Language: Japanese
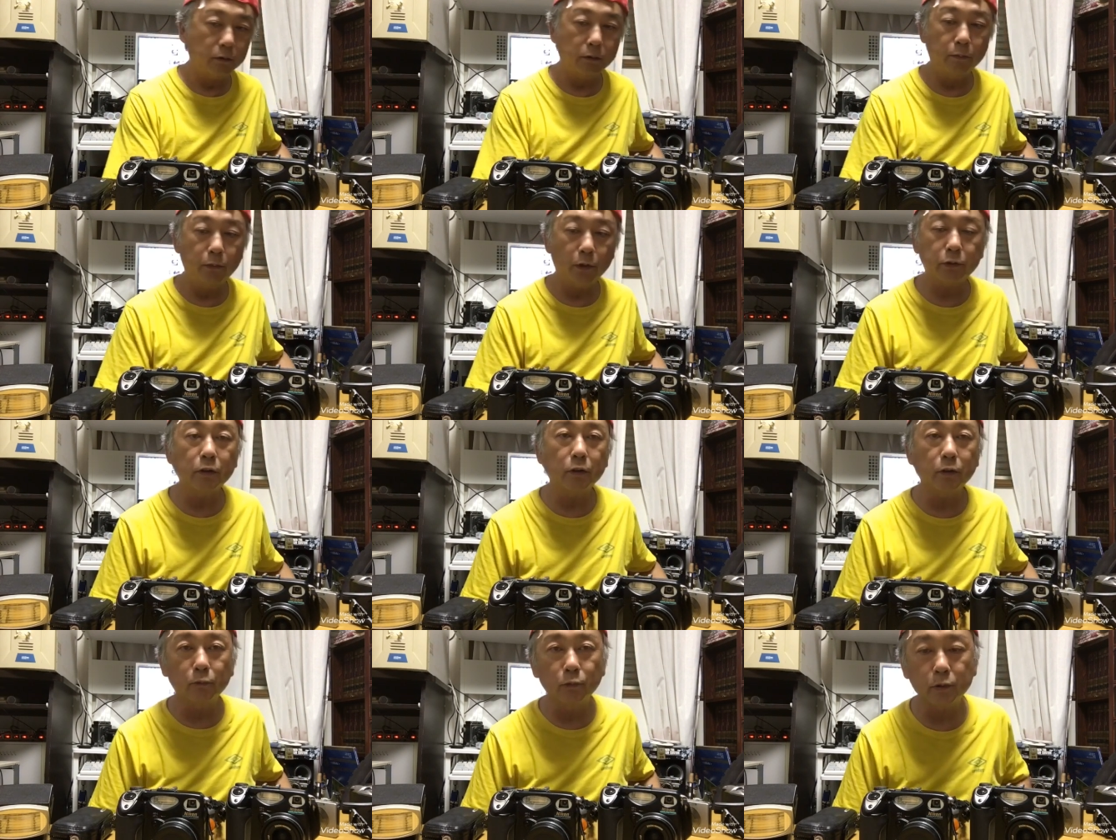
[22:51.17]
で、バッテリーが
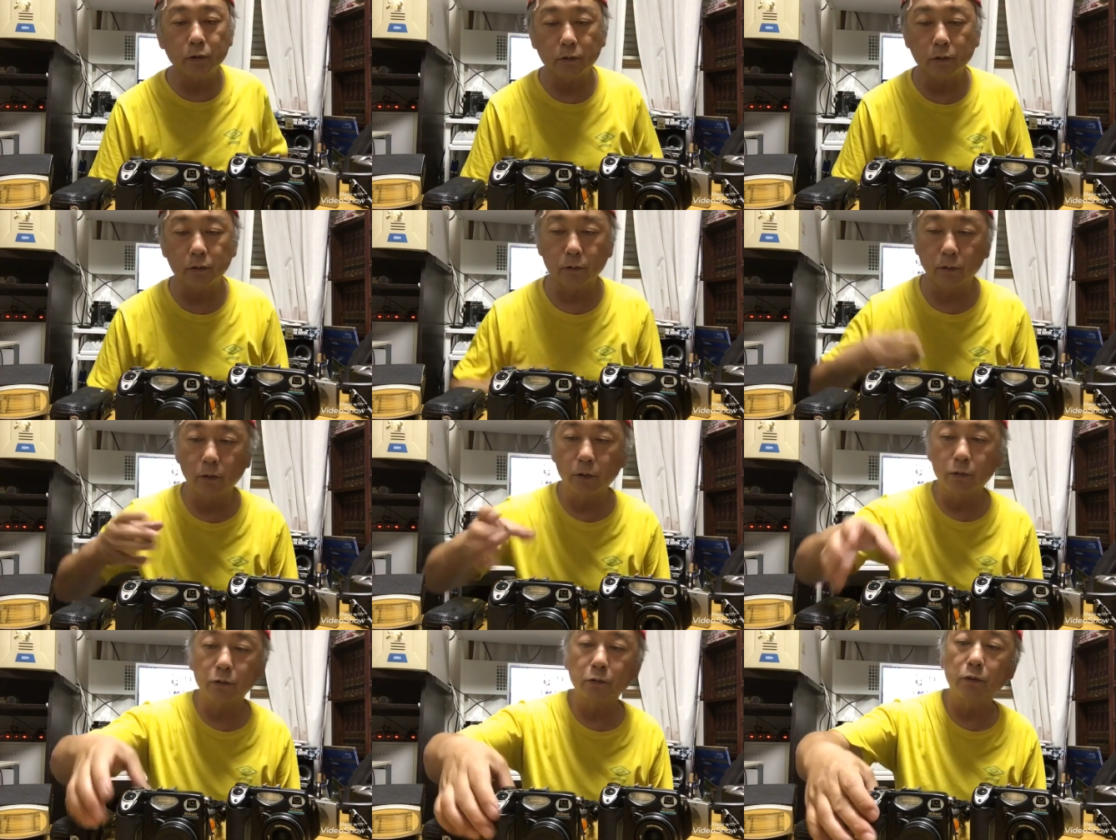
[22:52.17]
同じなんですよ。だか
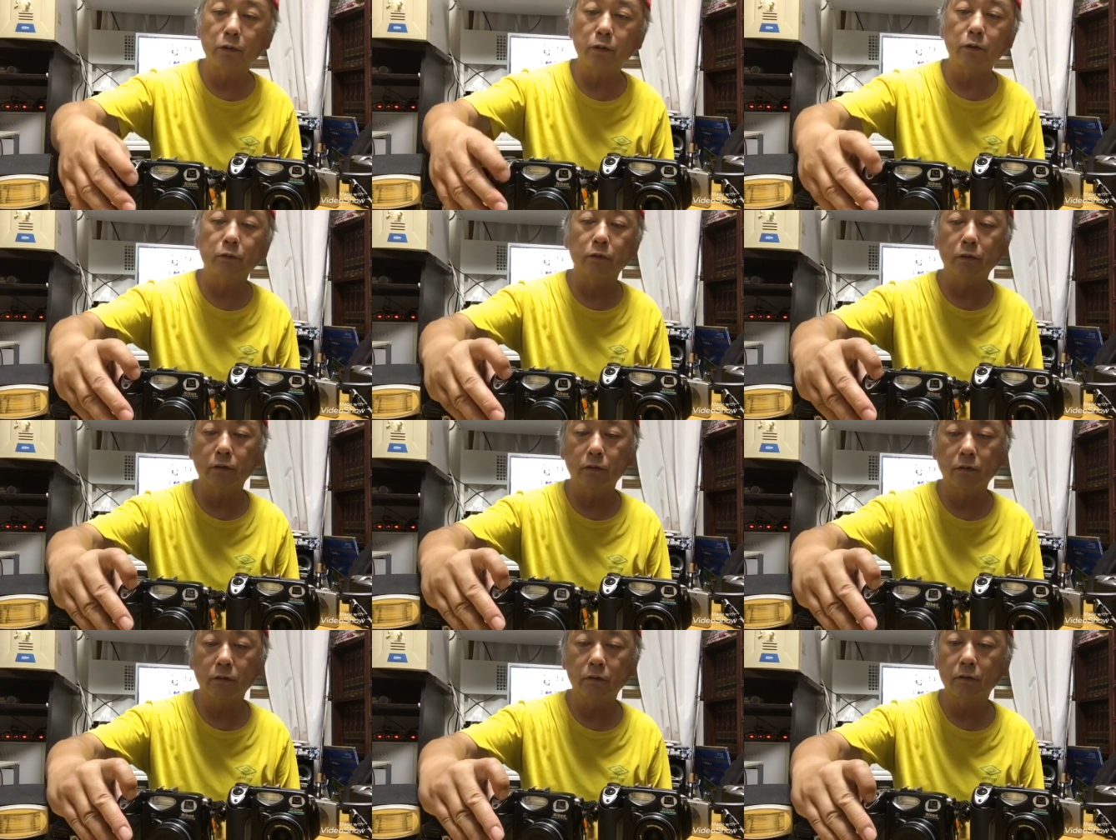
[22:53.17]
ら充電できるんで。
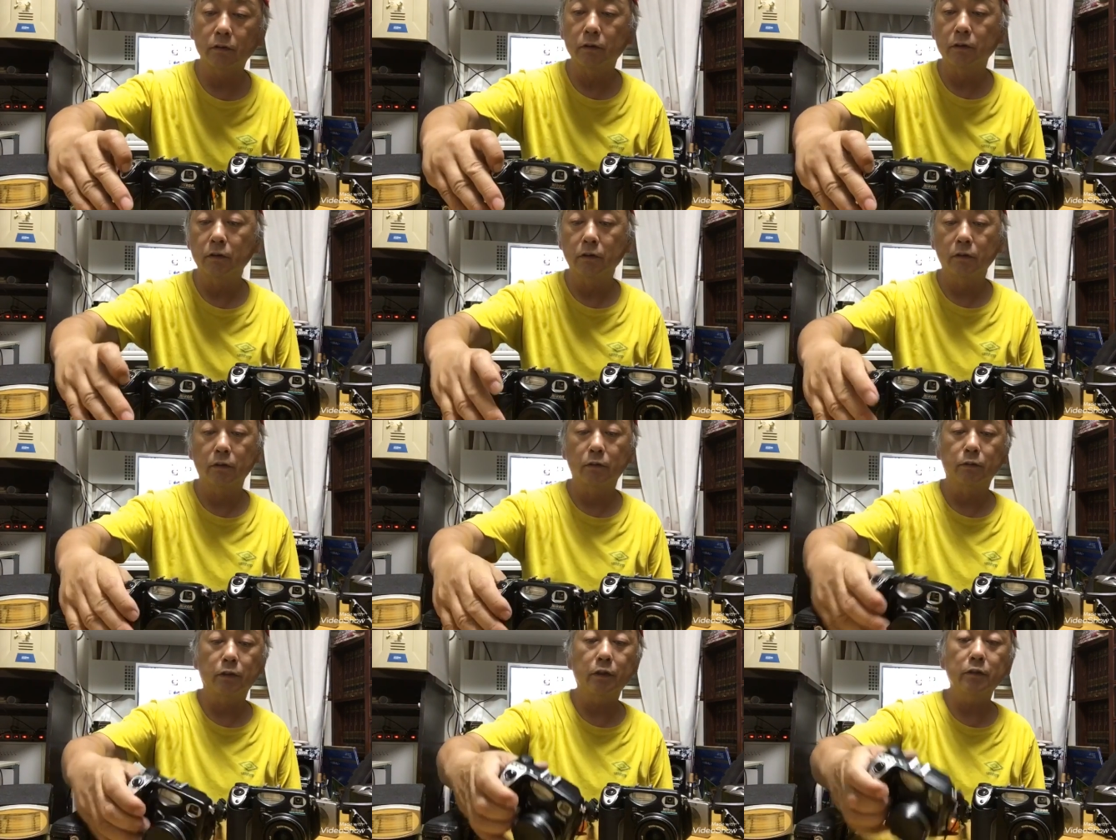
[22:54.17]

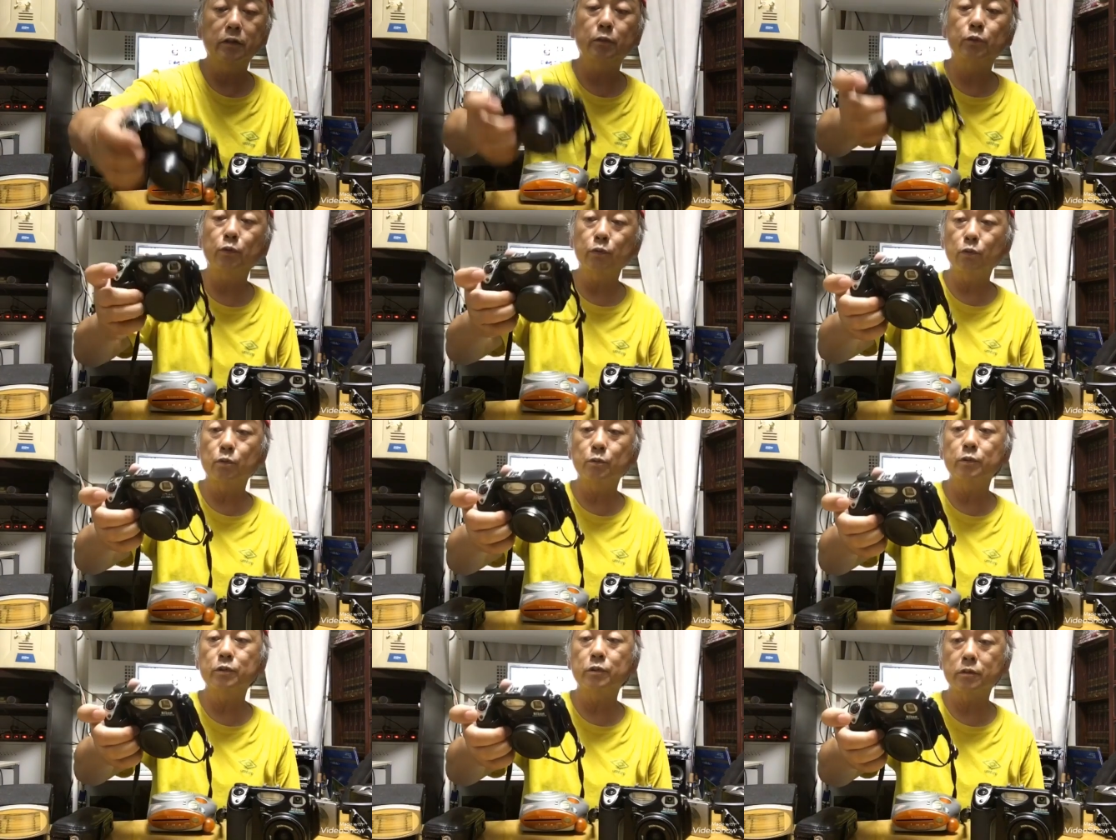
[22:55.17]
何でも取っとく
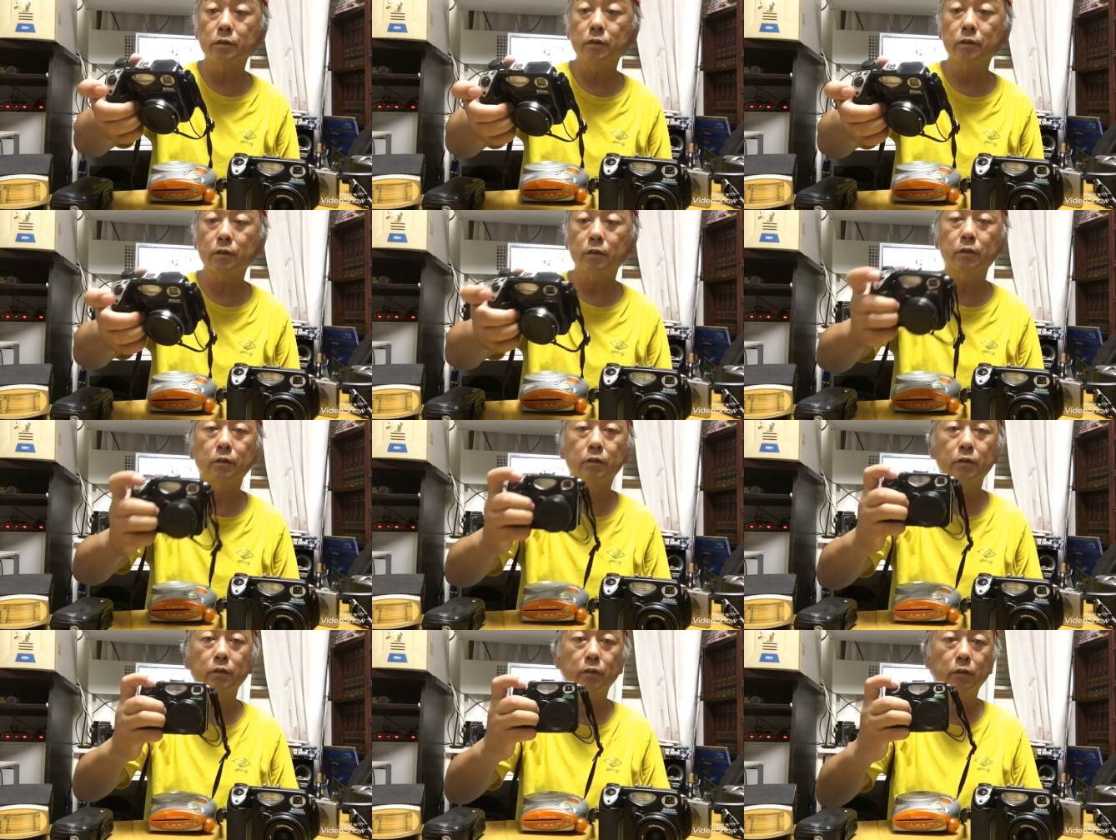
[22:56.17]
もんですね
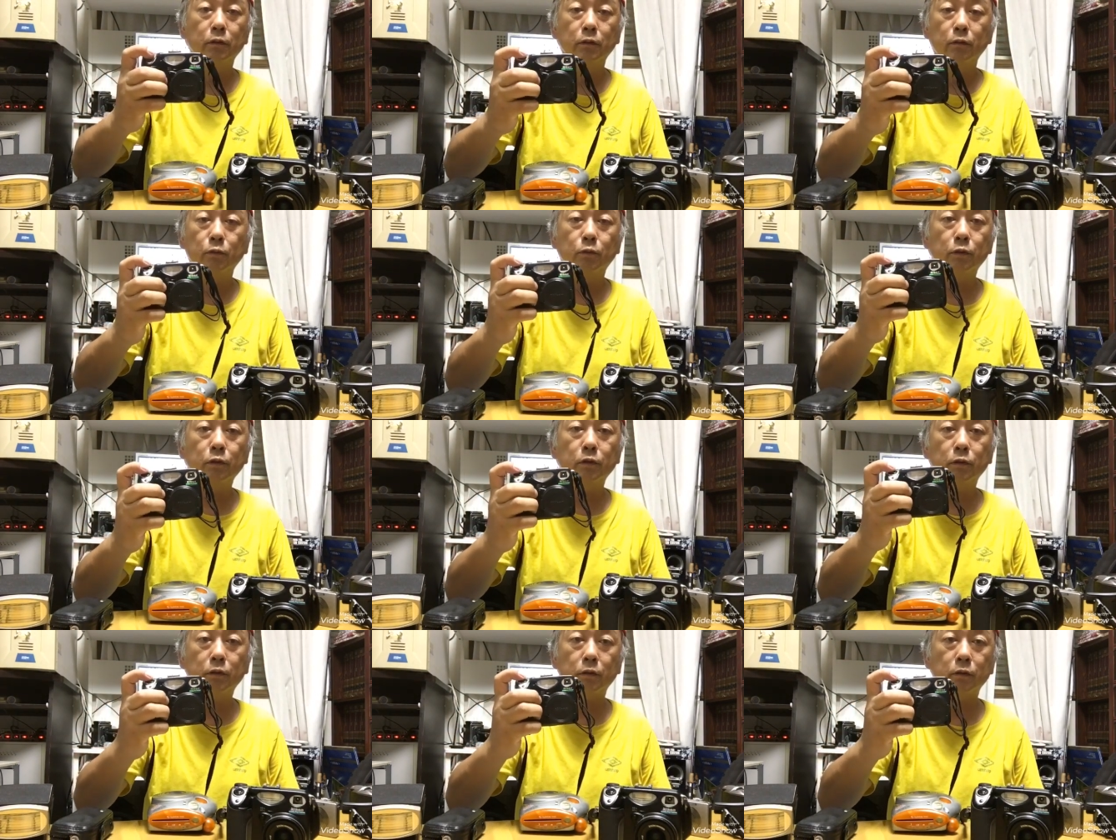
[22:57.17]
これ
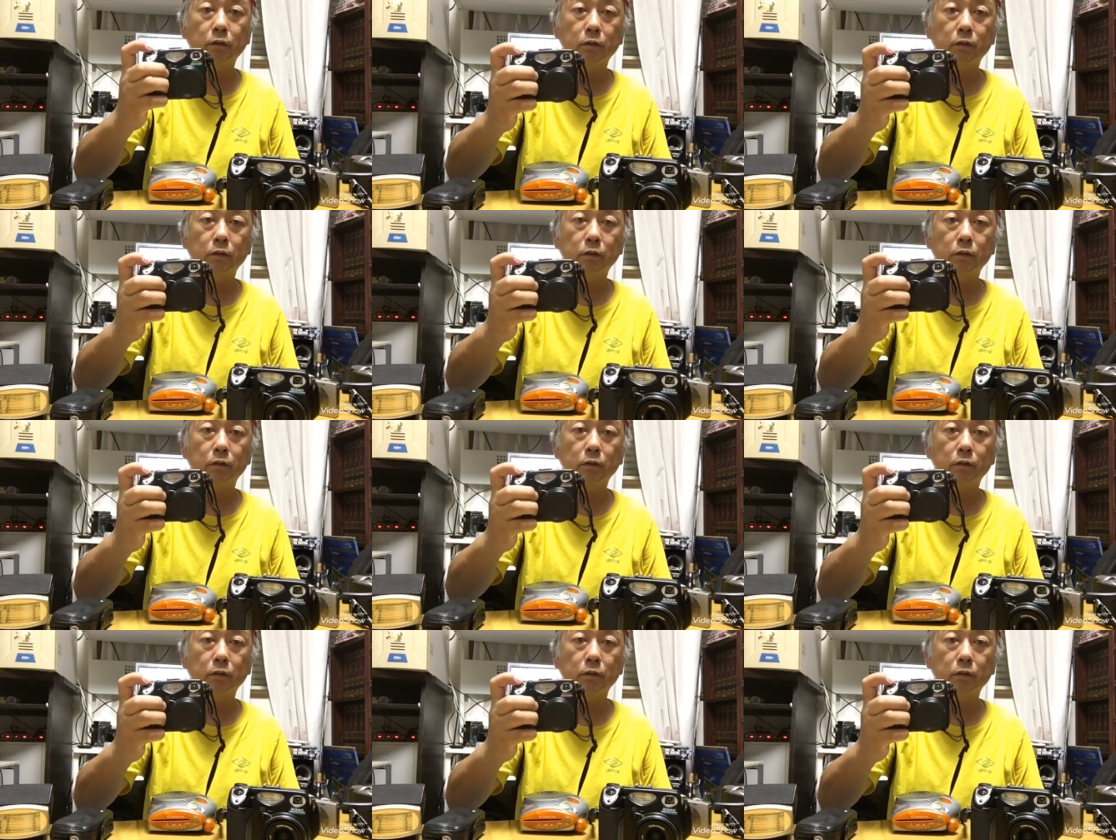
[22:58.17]
ね